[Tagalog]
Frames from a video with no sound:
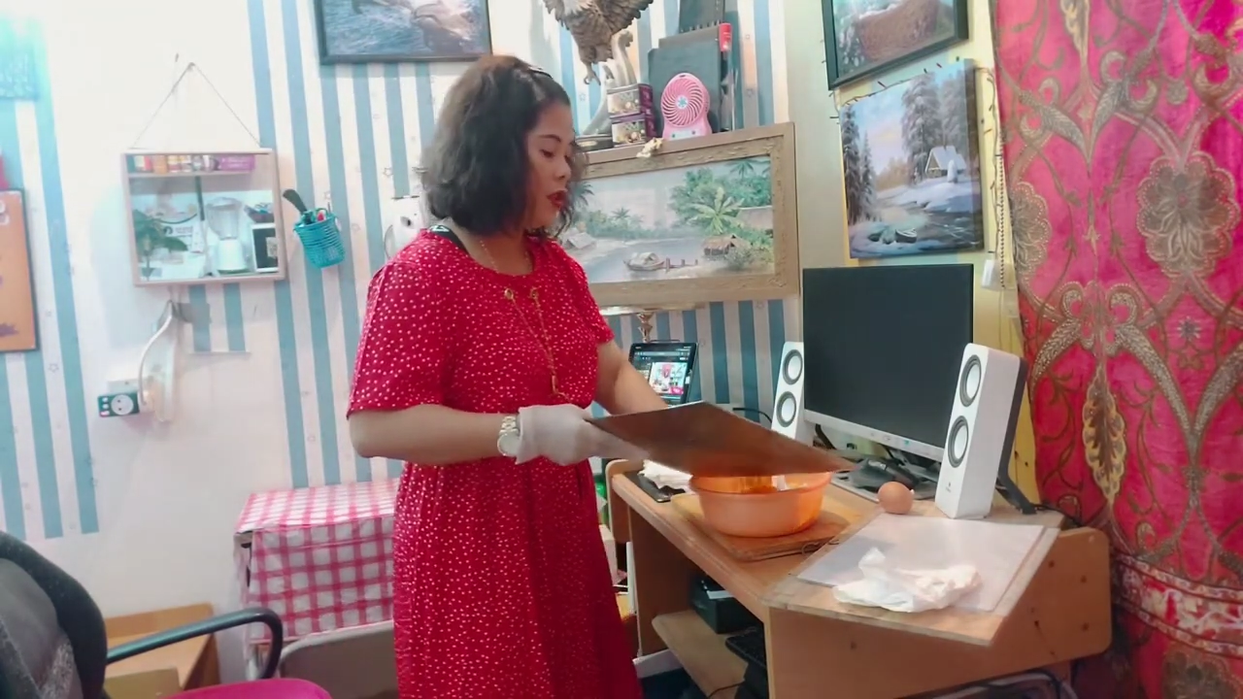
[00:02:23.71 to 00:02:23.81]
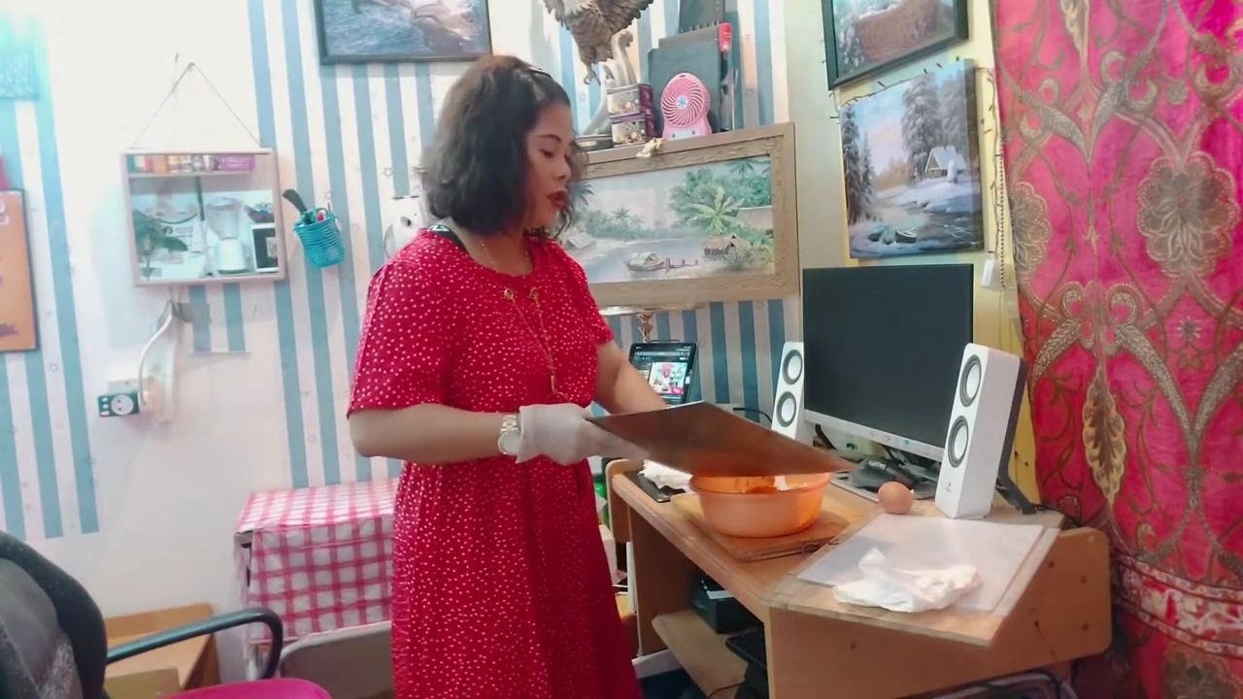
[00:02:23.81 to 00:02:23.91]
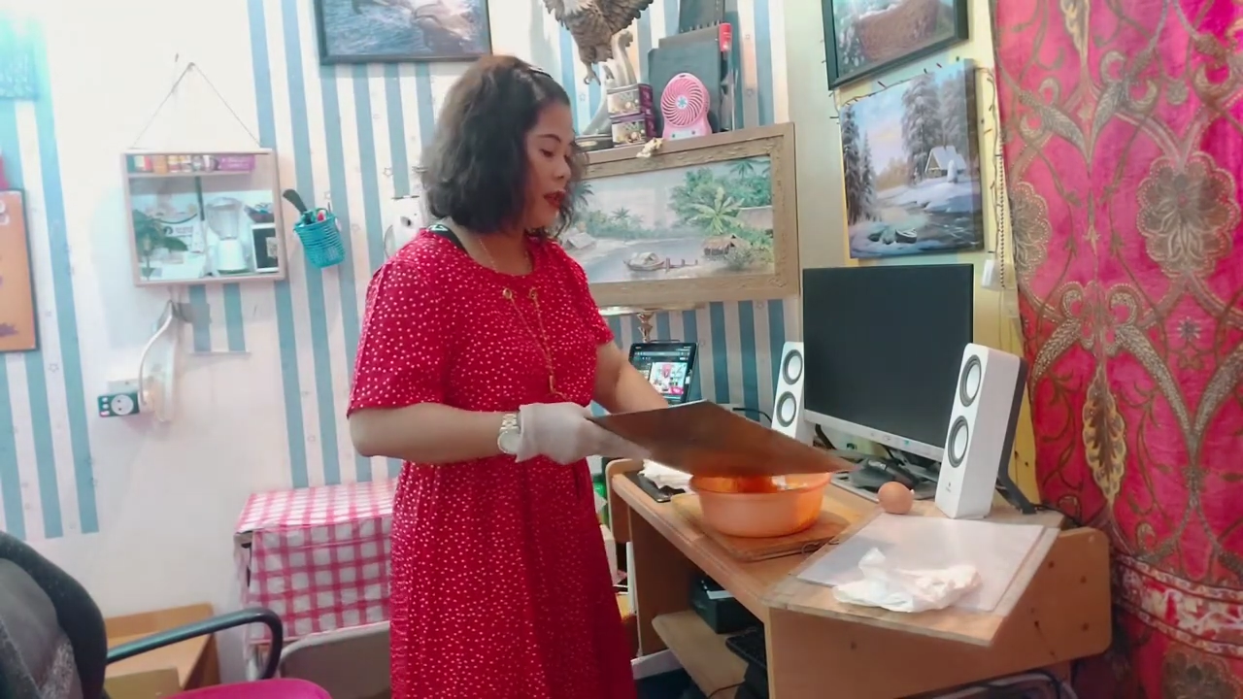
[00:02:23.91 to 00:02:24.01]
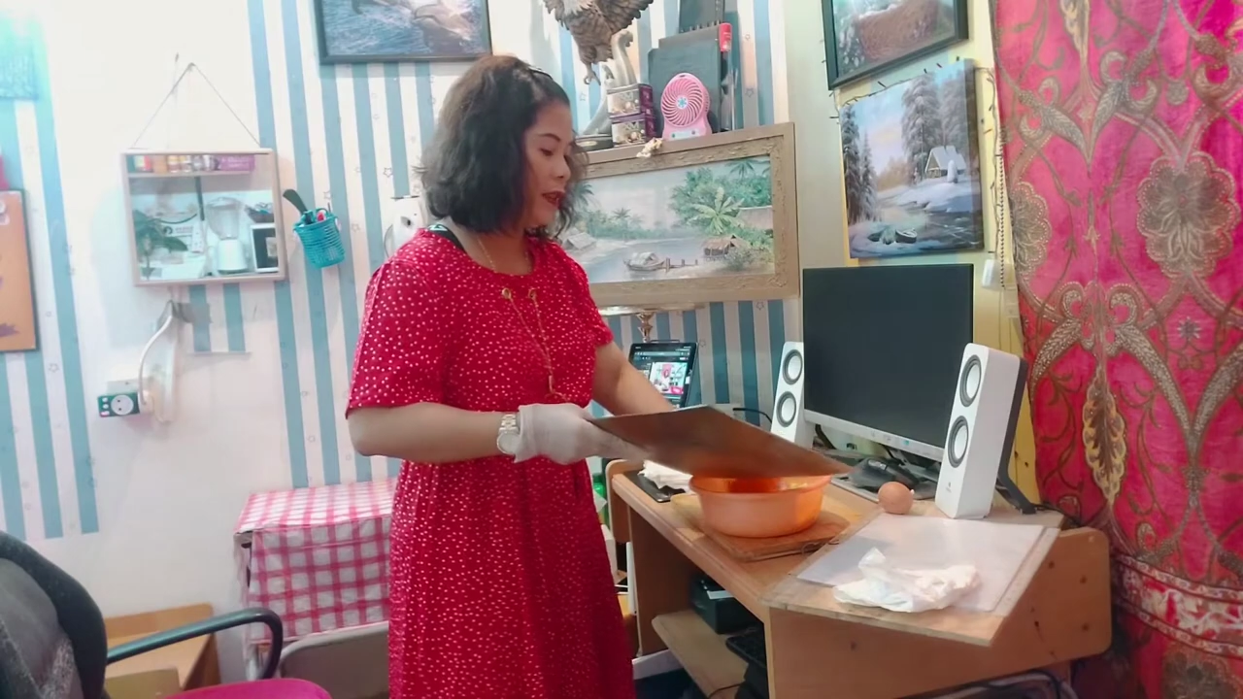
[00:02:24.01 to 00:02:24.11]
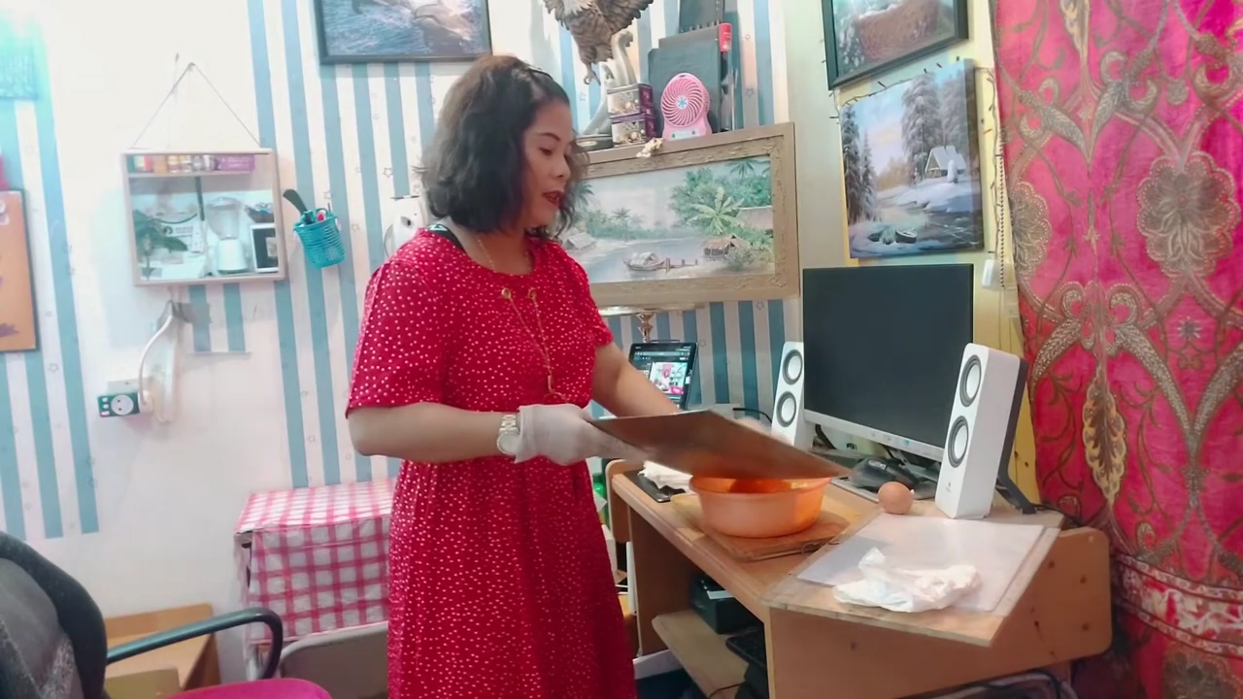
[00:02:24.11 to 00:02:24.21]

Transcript: siya kahit